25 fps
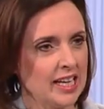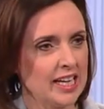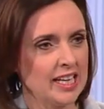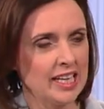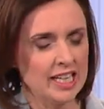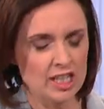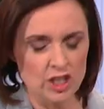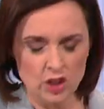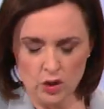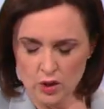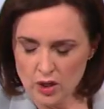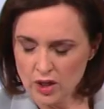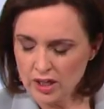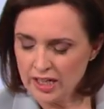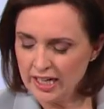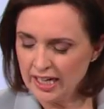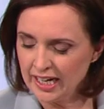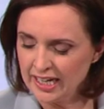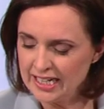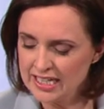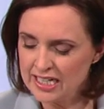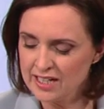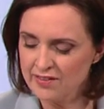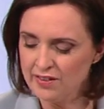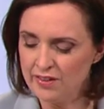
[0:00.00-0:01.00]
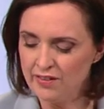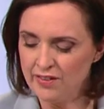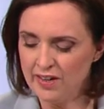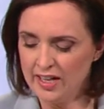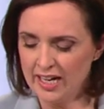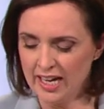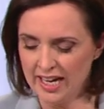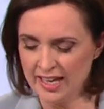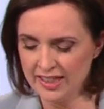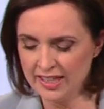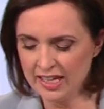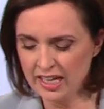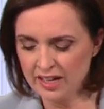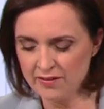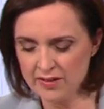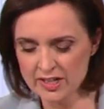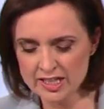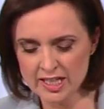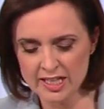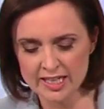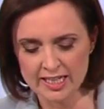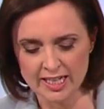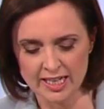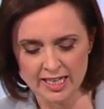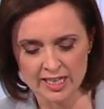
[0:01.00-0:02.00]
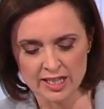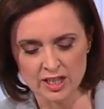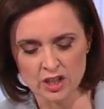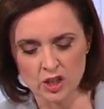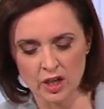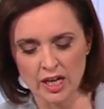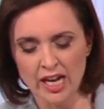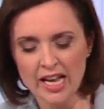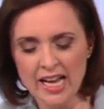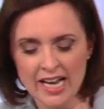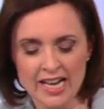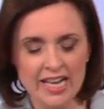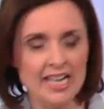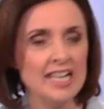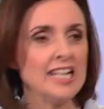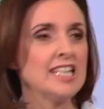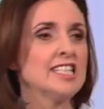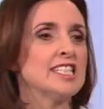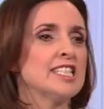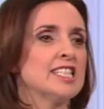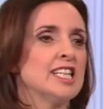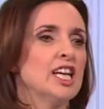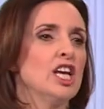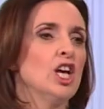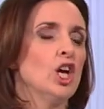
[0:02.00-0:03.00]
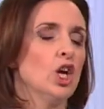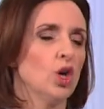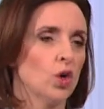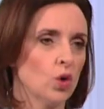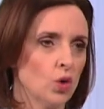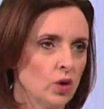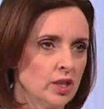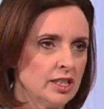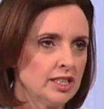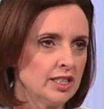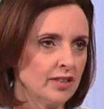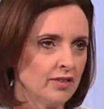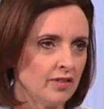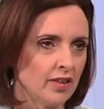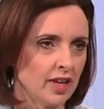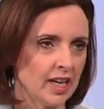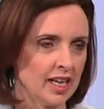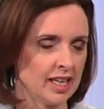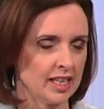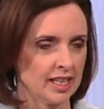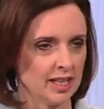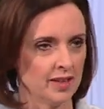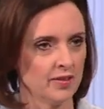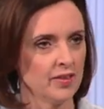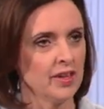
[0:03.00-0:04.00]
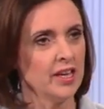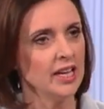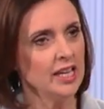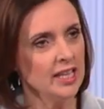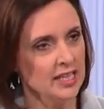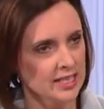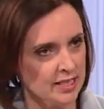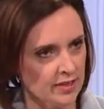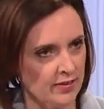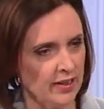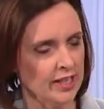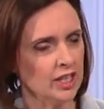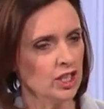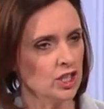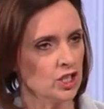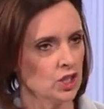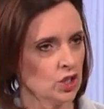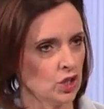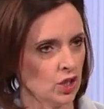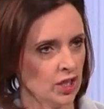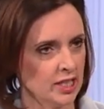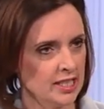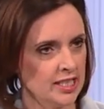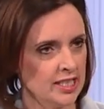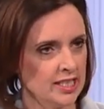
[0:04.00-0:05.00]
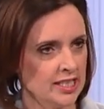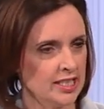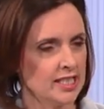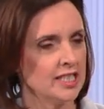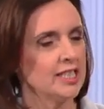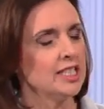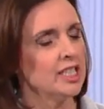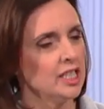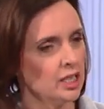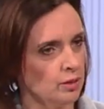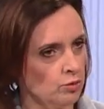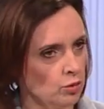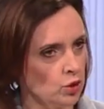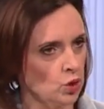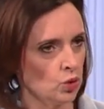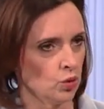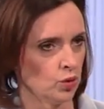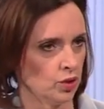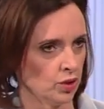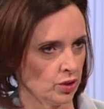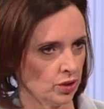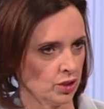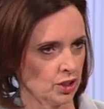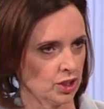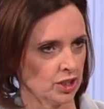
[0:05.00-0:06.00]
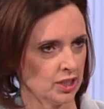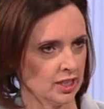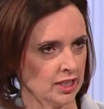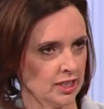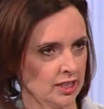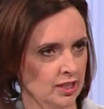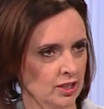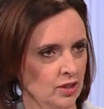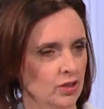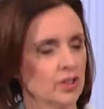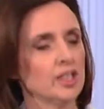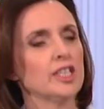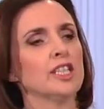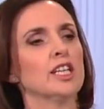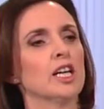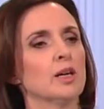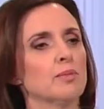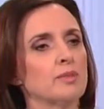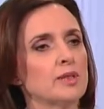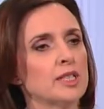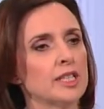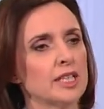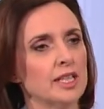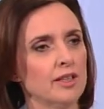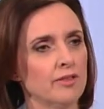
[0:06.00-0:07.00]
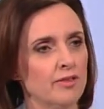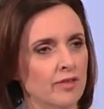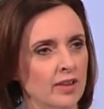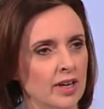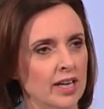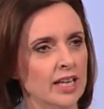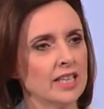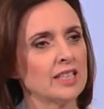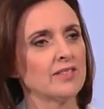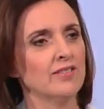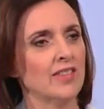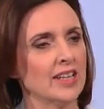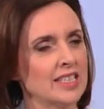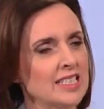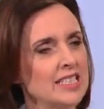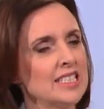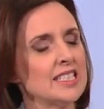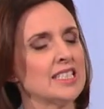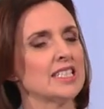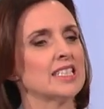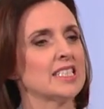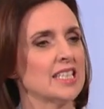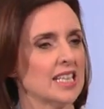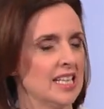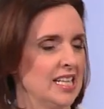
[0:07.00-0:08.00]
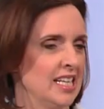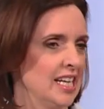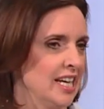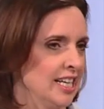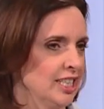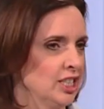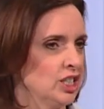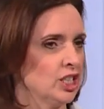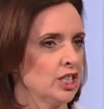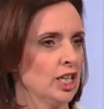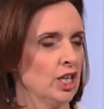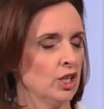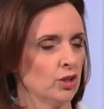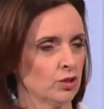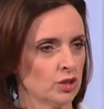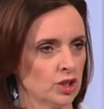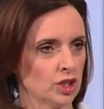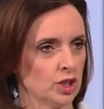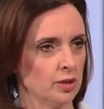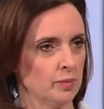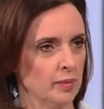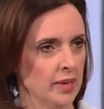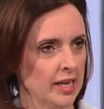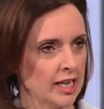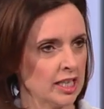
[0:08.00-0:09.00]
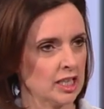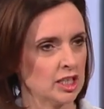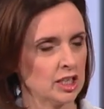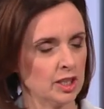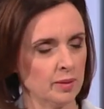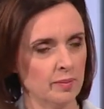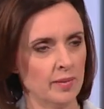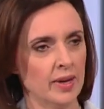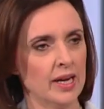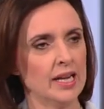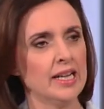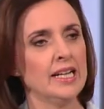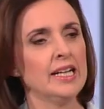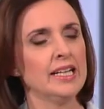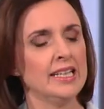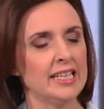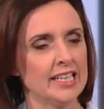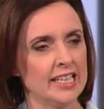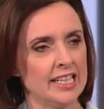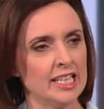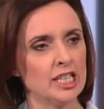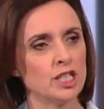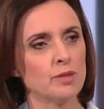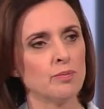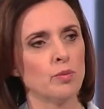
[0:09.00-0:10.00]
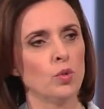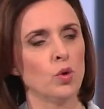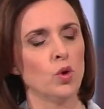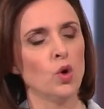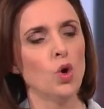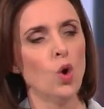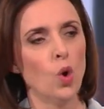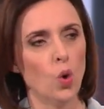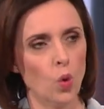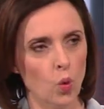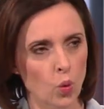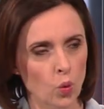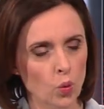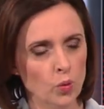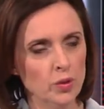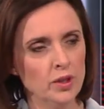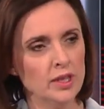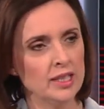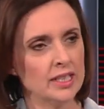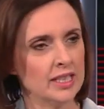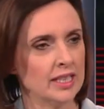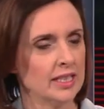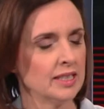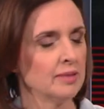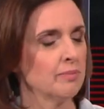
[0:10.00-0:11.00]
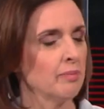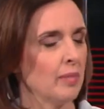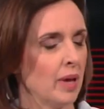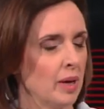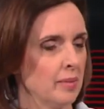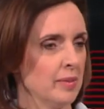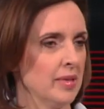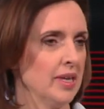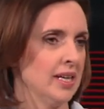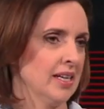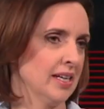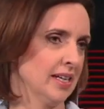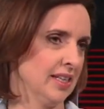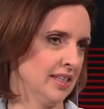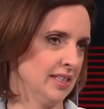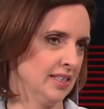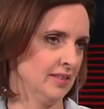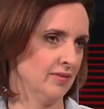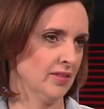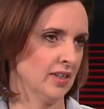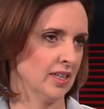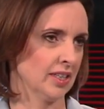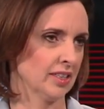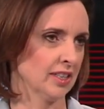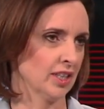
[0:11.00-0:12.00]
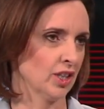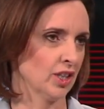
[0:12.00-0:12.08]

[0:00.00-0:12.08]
Redaktion auch gerätselt, wie viele andere, was das heißen soll. Letzte kurze Frage. 2019 sind Sie hier im Studio gestanden und ich habe Sie gefragt, was ist das Alleinstellungsmerkmal der SPÖ ohne unter Pamela Rendi-Wagner.